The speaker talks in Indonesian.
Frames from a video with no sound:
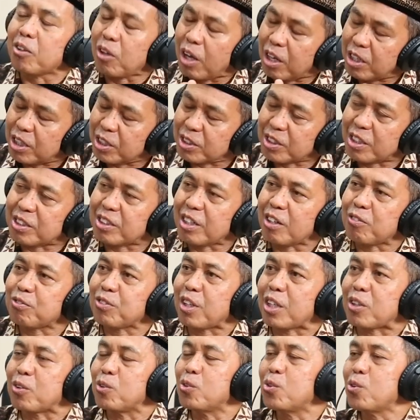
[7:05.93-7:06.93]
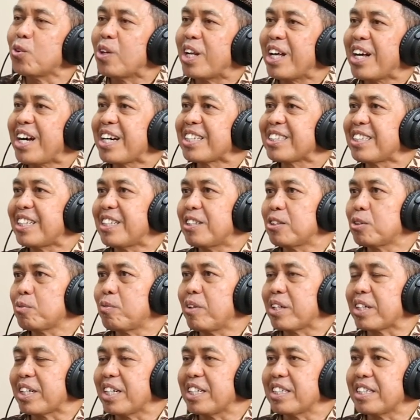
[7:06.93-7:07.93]
akhirnya daftar ulang dan lain
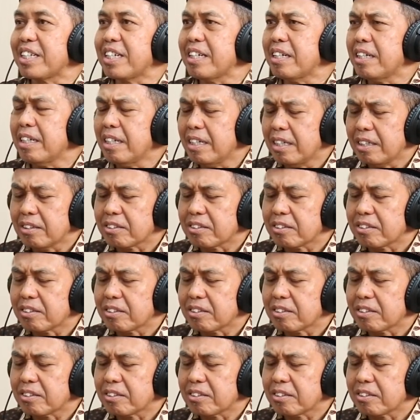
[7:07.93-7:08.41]
sebagainya